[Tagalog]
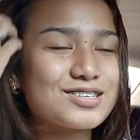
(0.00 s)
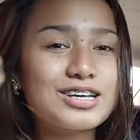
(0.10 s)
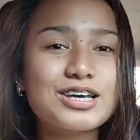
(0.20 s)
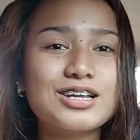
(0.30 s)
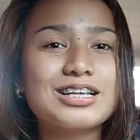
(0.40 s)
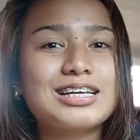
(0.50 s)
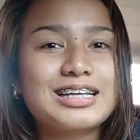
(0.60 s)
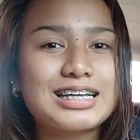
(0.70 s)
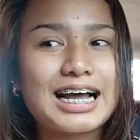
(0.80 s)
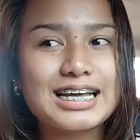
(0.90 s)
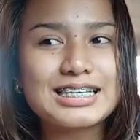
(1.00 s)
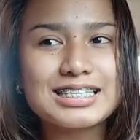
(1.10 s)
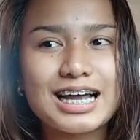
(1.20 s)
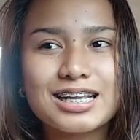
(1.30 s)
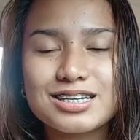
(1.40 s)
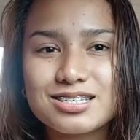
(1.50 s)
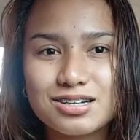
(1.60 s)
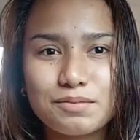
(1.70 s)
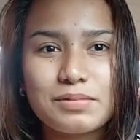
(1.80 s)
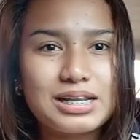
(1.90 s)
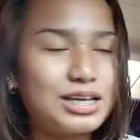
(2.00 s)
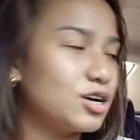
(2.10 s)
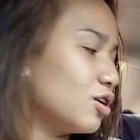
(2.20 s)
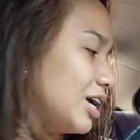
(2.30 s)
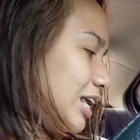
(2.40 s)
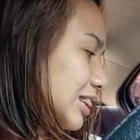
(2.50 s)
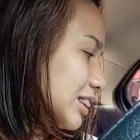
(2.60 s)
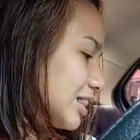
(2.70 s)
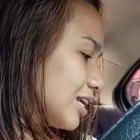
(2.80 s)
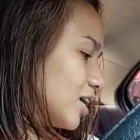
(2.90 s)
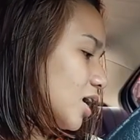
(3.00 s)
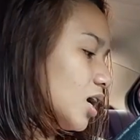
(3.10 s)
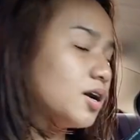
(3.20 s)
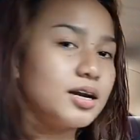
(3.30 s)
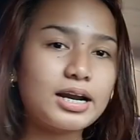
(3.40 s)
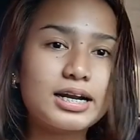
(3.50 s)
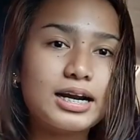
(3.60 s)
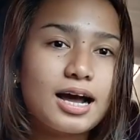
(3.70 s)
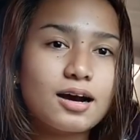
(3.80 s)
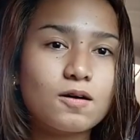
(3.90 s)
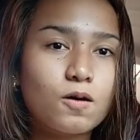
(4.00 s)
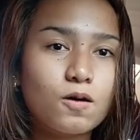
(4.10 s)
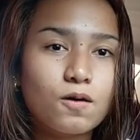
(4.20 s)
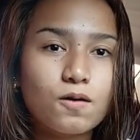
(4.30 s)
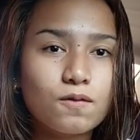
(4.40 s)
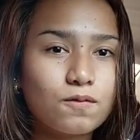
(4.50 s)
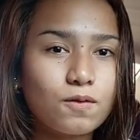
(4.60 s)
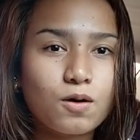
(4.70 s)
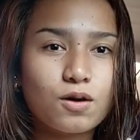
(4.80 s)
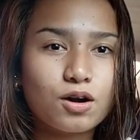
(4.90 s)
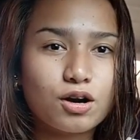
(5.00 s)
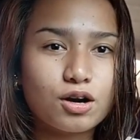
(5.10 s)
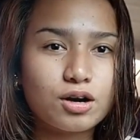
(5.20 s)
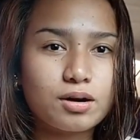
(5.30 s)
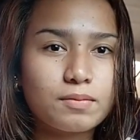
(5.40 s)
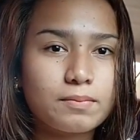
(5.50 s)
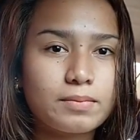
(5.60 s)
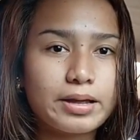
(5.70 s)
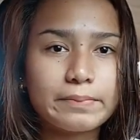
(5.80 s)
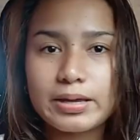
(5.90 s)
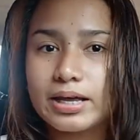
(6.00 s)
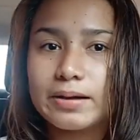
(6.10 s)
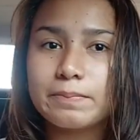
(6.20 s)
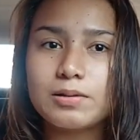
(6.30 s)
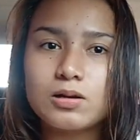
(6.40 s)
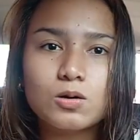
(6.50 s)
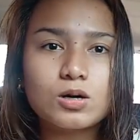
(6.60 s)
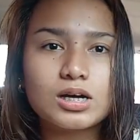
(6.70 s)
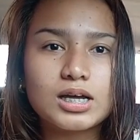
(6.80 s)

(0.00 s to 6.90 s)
So, ayun, guys, kakatas ko lang maligo and ready na ako for my makeup look.